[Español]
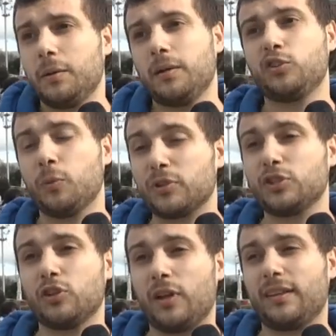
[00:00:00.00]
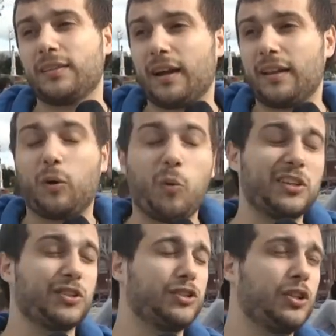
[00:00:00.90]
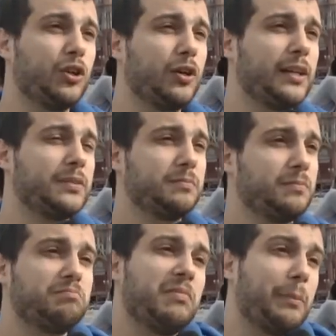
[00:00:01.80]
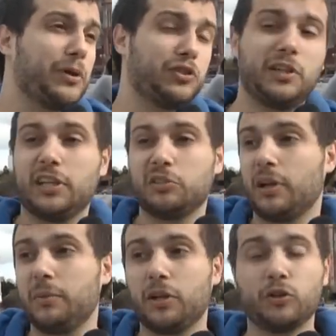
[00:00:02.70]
Es un proceso que tarda 4 o 5 horas, la persona está totalmente